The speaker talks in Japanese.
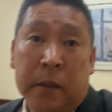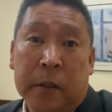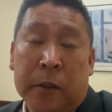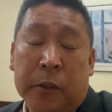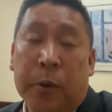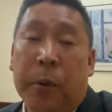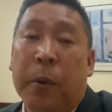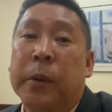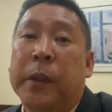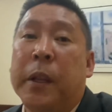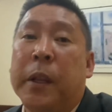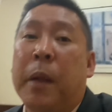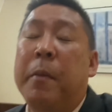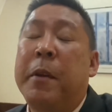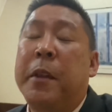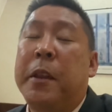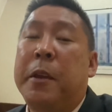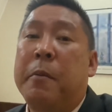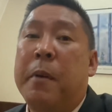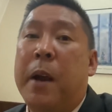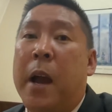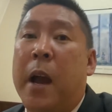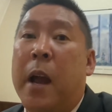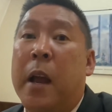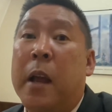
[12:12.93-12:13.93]
そのために
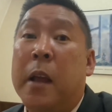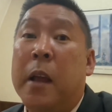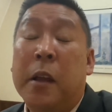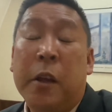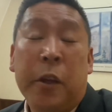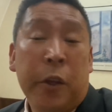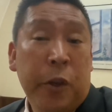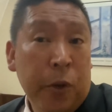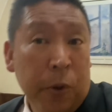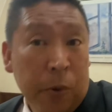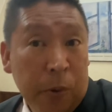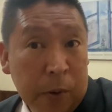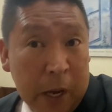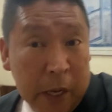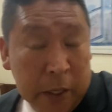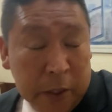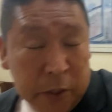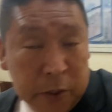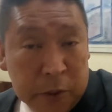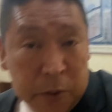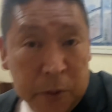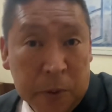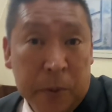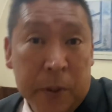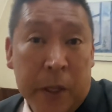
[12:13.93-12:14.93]
は票が
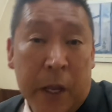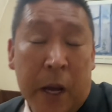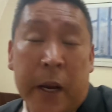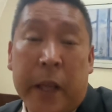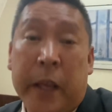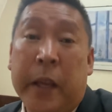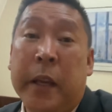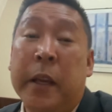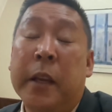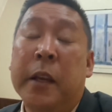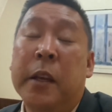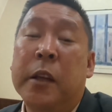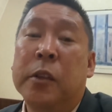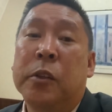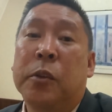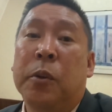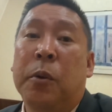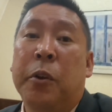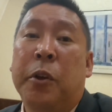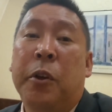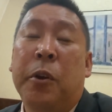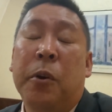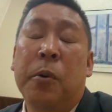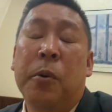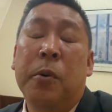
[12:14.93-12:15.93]
必要であり、そ
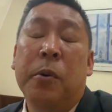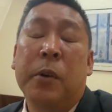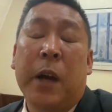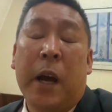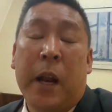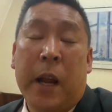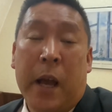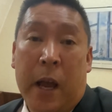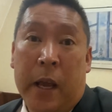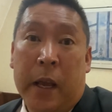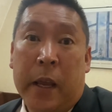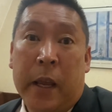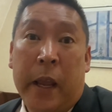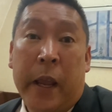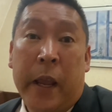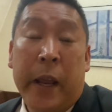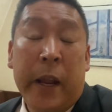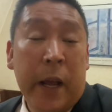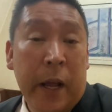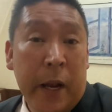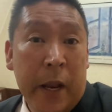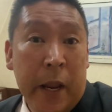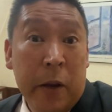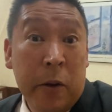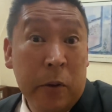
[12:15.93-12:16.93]
の票から得
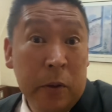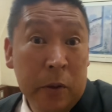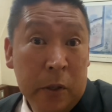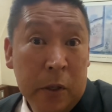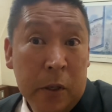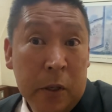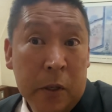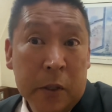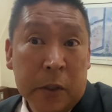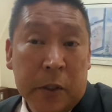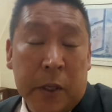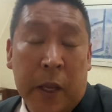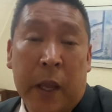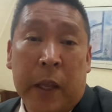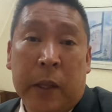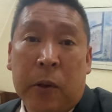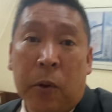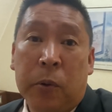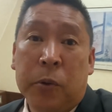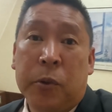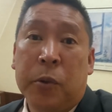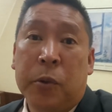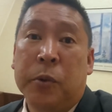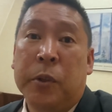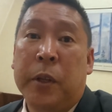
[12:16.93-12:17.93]
られる政
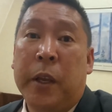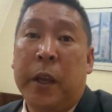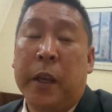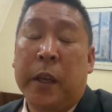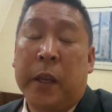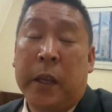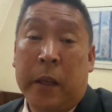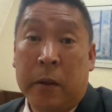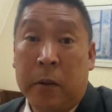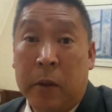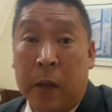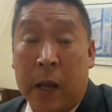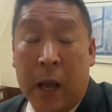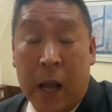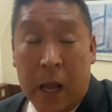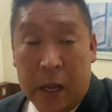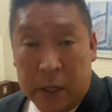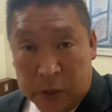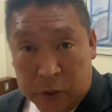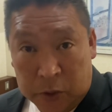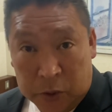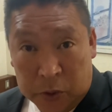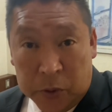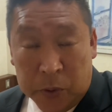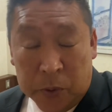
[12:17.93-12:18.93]
党助成金が
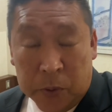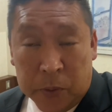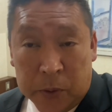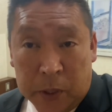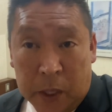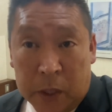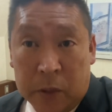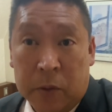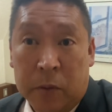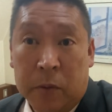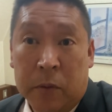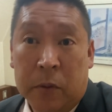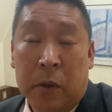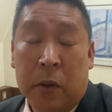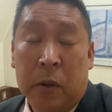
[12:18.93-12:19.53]
必要だと。